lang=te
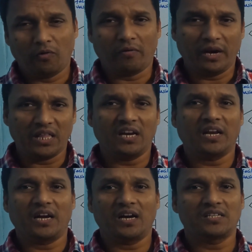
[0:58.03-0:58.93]
ఒకవేళ
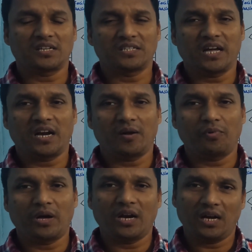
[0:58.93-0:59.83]
ఏదైనా రికార్డ్ని సర్చ్
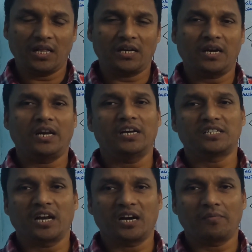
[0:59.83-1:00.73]
చేయాలన్నప్పుడు కానీ లేదంటే డిలీట్
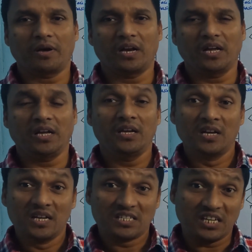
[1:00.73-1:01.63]
చేయాలన్నప్పుడు కానీ
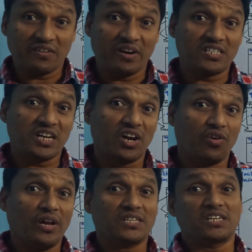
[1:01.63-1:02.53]

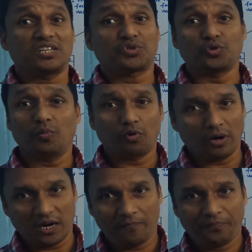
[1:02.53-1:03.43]
సీక్వెన్షియల్లోనే సర్చ్ చేసుకుంటూ
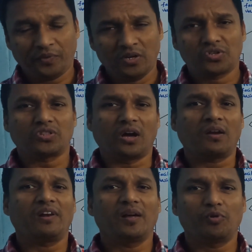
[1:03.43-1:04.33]
పోవాలి సో
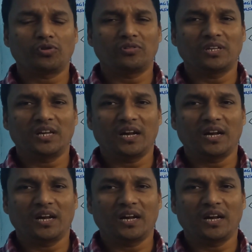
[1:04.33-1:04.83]
దానివల్ల ఏమవుతుంది